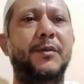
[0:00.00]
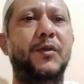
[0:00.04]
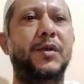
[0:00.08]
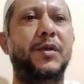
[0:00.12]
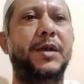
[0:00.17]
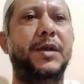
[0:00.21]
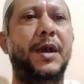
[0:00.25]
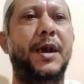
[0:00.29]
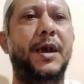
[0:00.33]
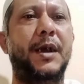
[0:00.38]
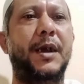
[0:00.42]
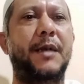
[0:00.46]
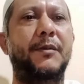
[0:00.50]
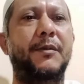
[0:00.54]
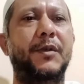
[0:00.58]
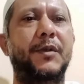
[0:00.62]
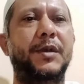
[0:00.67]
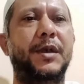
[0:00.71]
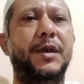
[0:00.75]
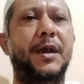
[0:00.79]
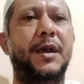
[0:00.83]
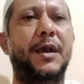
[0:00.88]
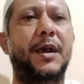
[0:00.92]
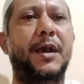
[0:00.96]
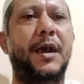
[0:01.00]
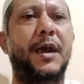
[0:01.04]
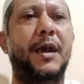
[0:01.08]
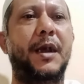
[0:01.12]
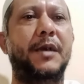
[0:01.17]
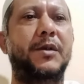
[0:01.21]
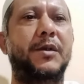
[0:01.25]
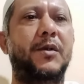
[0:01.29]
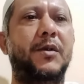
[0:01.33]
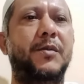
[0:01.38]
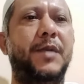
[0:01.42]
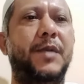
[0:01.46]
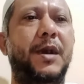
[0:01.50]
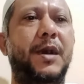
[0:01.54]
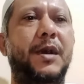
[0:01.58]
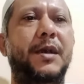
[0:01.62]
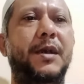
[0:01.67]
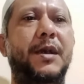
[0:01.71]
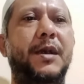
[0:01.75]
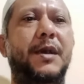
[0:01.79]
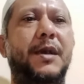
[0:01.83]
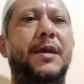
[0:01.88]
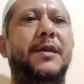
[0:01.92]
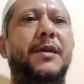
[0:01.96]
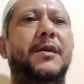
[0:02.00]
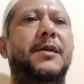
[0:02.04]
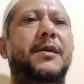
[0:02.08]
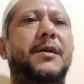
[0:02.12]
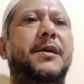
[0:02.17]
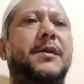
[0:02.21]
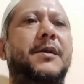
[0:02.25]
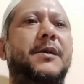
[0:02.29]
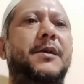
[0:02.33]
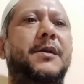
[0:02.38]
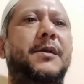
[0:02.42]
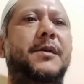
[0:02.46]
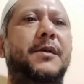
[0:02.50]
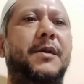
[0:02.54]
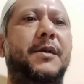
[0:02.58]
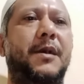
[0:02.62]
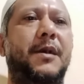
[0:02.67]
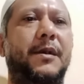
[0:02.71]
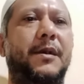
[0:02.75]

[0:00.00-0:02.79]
iman yang besar pula maka